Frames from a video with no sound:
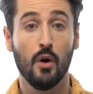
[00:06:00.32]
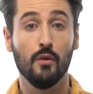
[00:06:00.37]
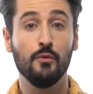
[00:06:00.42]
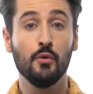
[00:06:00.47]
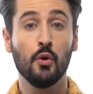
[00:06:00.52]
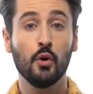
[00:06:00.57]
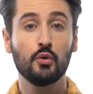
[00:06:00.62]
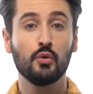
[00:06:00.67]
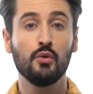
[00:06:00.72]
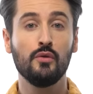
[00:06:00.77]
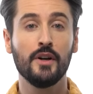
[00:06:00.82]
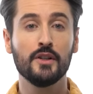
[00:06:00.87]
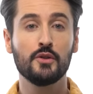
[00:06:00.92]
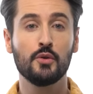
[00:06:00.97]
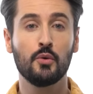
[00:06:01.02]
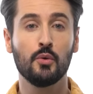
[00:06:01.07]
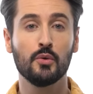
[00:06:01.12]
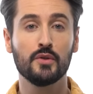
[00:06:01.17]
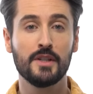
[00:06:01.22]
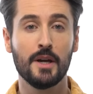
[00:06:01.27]
Vous retrouverez
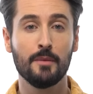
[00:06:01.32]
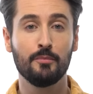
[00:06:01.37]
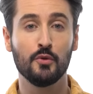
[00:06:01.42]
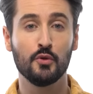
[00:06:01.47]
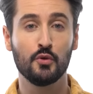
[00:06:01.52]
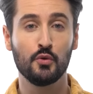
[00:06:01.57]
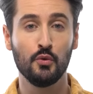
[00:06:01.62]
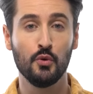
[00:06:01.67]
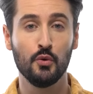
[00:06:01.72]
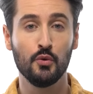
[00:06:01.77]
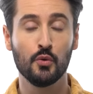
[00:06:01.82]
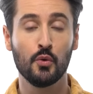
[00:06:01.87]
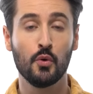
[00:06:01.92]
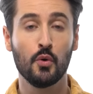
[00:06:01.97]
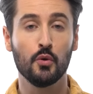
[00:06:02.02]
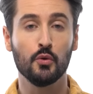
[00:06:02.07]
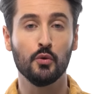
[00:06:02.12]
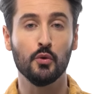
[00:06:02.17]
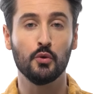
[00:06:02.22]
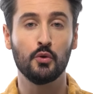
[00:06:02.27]
ce concept sous le nom
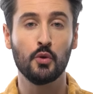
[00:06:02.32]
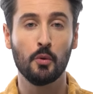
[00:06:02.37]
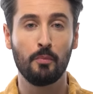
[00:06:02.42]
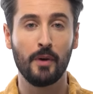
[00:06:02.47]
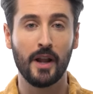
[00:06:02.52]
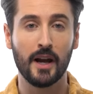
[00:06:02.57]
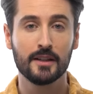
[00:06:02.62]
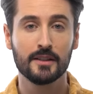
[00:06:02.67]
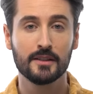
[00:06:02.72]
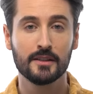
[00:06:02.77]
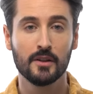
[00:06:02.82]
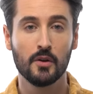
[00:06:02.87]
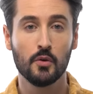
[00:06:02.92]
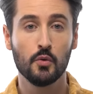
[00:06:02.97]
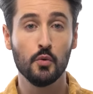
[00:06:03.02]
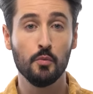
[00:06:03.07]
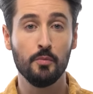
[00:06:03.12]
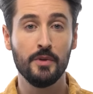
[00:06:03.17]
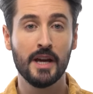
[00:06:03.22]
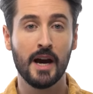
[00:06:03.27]
de Toplax
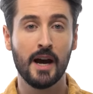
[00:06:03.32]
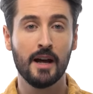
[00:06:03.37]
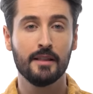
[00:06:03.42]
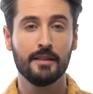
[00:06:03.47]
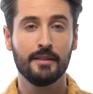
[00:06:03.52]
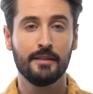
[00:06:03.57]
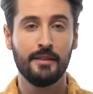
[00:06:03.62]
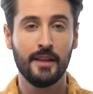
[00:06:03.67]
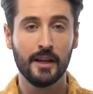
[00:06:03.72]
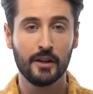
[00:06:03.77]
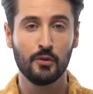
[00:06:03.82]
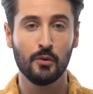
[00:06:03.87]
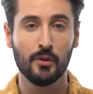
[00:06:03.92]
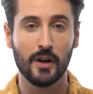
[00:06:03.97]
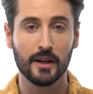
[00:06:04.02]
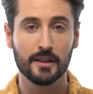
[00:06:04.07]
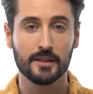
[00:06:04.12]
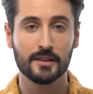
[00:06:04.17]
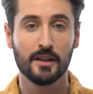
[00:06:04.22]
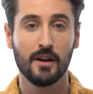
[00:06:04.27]
ou bien
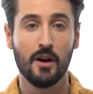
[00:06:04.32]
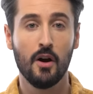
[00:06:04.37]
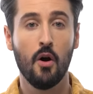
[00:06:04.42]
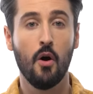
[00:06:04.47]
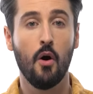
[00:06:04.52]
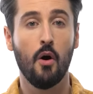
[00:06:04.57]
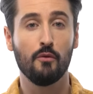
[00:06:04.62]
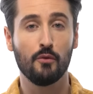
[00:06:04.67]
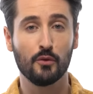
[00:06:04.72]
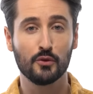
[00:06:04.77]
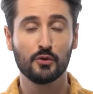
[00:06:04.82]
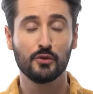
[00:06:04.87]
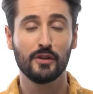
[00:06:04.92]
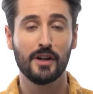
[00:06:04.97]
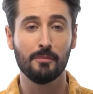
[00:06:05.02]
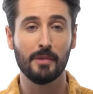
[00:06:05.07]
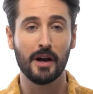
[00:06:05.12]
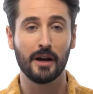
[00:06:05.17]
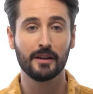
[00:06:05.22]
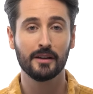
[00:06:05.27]
Technolax, en fonction de
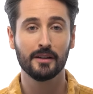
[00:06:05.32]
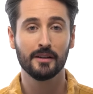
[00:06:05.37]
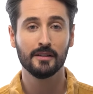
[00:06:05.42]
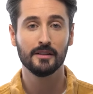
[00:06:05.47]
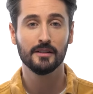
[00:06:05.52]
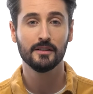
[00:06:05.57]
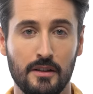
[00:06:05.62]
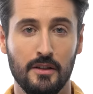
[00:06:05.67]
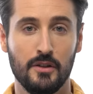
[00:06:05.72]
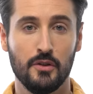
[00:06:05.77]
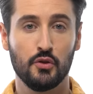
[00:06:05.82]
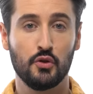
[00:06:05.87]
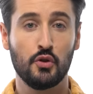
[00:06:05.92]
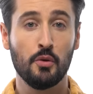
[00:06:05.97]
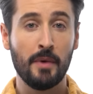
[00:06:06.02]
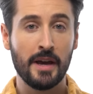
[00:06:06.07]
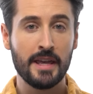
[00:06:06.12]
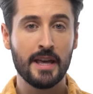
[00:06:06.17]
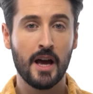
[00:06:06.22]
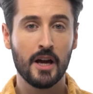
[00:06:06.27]
la marque. Ce
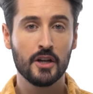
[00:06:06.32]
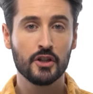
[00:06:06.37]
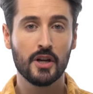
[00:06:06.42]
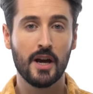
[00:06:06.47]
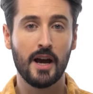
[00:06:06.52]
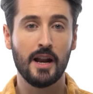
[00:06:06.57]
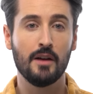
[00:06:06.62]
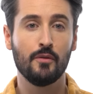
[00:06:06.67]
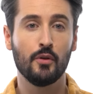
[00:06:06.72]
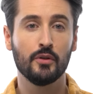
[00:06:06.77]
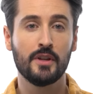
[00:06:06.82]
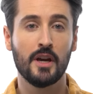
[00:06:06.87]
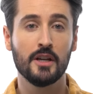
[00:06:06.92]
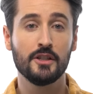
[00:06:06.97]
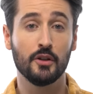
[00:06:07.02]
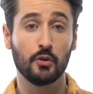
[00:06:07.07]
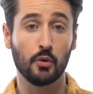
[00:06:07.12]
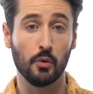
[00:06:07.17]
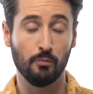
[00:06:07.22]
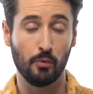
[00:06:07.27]
maillage a
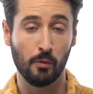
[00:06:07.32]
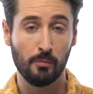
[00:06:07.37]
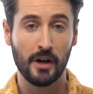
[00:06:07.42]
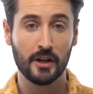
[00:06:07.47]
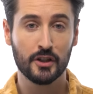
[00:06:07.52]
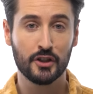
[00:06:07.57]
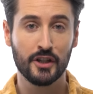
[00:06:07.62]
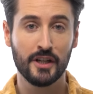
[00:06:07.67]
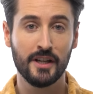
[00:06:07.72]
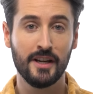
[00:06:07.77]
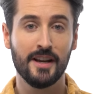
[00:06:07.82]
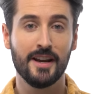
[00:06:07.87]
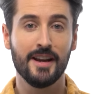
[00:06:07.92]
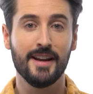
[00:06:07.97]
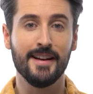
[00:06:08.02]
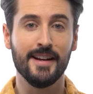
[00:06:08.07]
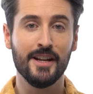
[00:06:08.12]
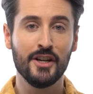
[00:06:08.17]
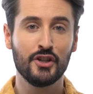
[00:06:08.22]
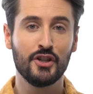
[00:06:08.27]
l'avantage d'être bon marché,
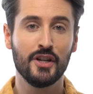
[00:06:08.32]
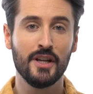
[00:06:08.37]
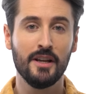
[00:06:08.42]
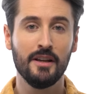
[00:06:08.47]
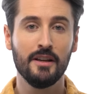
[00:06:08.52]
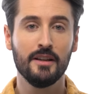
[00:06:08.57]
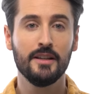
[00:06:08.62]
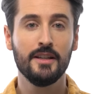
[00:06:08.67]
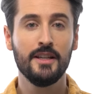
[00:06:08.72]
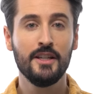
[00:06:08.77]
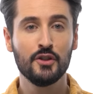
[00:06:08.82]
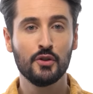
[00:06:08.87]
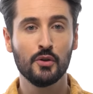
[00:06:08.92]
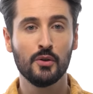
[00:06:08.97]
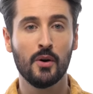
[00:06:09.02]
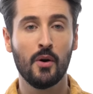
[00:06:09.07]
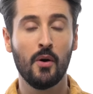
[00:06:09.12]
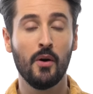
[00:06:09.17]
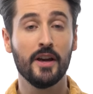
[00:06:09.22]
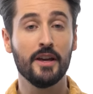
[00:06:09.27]
léger,
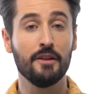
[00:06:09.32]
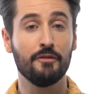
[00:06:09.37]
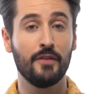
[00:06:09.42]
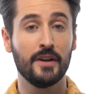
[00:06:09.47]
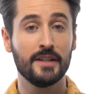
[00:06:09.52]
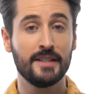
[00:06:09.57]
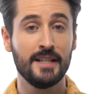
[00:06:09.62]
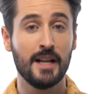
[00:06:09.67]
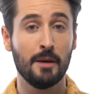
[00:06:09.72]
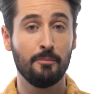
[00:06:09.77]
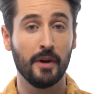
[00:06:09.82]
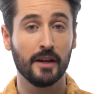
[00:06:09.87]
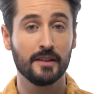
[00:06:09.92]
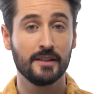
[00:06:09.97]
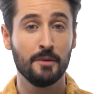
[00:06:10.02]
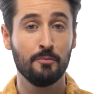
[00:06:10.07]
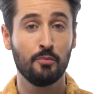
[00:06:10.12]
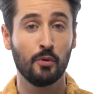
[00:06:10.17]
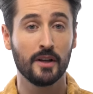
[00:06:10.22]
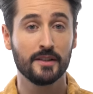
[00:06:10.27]
isolant et facile à
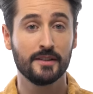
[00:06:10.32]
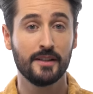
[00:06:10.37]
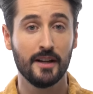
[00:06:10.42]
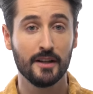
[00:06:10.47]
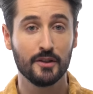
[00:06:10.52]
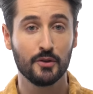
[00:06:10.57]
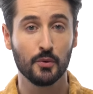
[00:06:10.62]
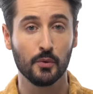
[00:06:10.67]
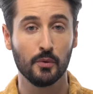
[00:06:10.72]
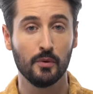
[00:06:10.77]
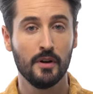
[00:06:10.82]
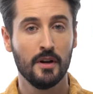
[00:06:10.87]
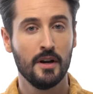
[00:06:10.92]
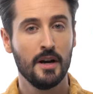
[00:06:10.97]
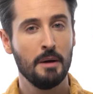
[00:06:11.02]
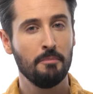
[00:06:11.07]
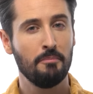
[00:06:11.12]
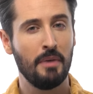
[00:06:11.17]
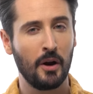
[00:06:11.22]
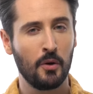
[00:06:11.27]
percer pour l'installation.
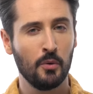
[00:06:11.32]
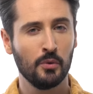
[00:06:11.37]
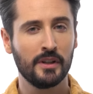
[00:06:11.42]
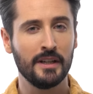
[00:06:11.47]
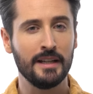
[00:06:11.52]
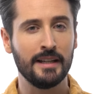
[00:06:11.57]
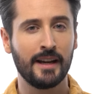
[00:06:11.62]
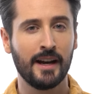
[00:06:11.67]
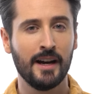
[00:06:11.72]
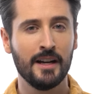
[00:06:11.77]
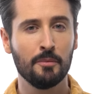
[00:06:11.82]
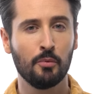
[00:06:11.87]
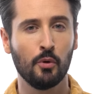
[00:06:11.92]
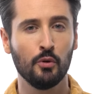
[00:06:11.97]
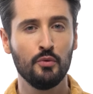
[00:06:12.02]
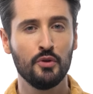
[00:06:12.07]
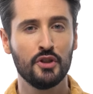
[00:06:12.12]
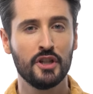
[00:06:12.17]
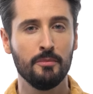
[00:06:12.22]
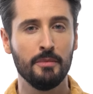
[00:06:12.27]
Par contre, il craint les
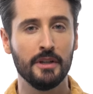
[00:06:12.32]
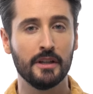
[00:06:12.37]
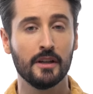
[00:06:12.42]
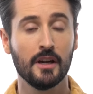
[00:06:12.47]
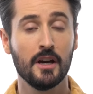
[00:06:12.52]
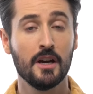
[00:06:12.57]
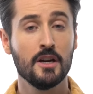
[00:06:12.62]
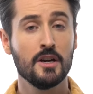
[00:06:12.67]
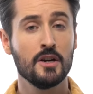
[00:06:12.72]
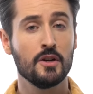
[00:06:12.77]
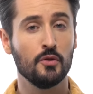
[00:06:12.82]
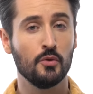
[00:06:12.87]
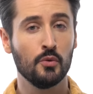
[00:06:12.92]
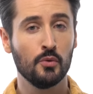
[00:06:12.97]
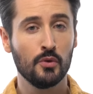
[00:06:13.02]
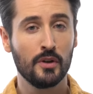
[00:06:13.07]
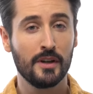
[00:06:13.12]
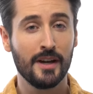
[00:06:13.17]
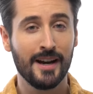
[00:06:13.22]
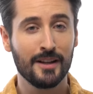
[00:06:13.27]
produits chimiques,
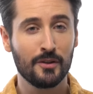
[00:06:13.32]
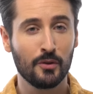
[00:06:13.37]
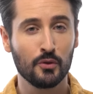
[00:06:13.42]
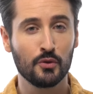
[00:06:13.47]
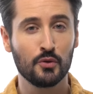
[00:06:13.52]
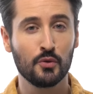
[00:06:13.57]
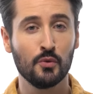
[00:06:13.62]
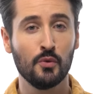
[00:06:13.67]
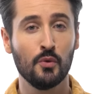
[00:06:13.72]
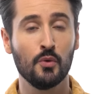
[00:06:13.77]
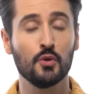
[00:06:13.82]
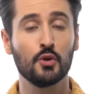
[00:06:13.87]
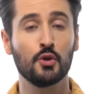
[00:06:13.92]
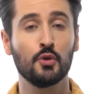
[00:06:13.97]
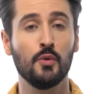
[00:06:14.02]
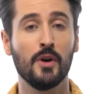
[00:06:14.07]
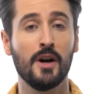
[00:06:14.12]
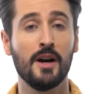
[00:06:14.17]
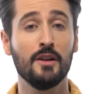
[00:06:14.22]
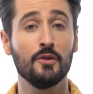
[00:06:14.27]
donc attention au
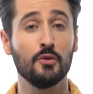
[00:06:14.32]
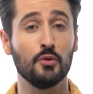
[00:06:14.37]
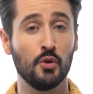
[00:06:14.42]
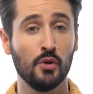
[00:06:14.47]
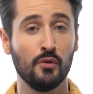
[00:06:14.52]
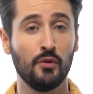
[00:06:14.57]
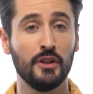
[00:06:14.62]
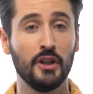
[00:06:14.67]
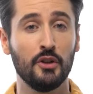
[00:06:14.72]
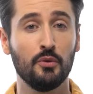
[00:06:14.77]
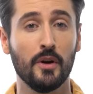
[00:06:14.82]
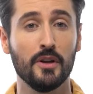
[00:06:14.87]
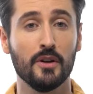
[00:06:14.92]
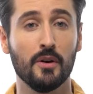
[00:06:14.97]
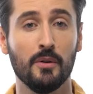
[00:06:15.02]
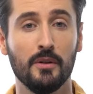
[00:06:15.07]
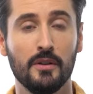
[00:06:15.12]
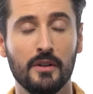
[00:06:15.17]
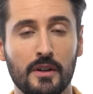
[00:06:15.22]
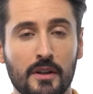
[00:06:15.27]
choix de vos nettoyants.